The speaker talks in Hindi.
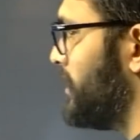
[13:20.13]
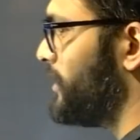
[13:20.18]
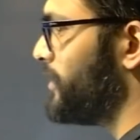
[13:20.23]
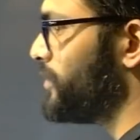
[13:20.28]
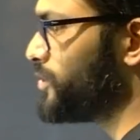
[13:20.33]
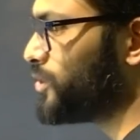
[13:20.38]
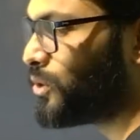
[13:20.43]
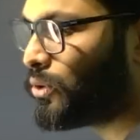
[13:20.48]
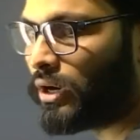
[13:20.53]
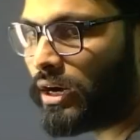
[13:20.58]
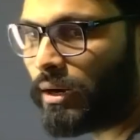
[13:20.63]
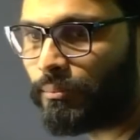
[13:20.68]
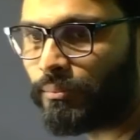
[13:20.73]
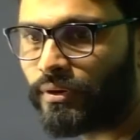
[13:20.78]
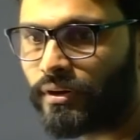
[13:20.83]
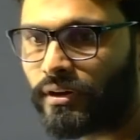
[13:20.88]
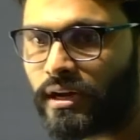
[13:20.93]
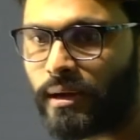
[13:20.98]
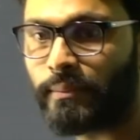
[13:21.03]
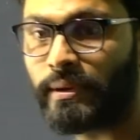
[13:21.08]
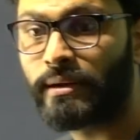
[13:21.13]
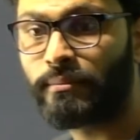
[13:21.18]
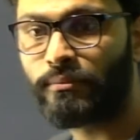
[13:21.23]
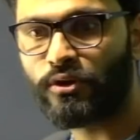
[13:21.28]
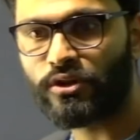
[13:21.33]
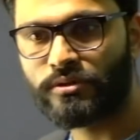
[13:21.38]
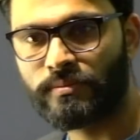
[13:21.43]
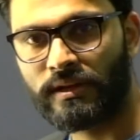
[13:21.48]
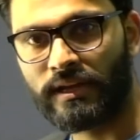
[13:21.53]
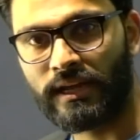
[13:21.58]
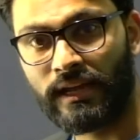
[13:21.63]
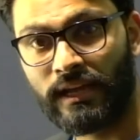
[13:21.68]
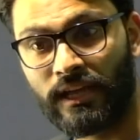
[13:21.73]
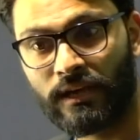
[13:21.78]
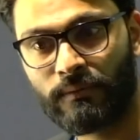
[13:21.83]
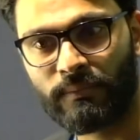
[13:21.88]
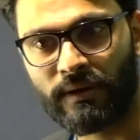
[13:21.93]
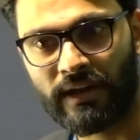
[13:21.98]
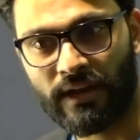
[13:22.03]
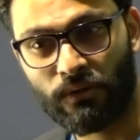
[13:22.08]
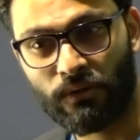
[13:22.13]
जो आप कमेंट बॉक्स में नहीं लिख पा रहे हैं कोई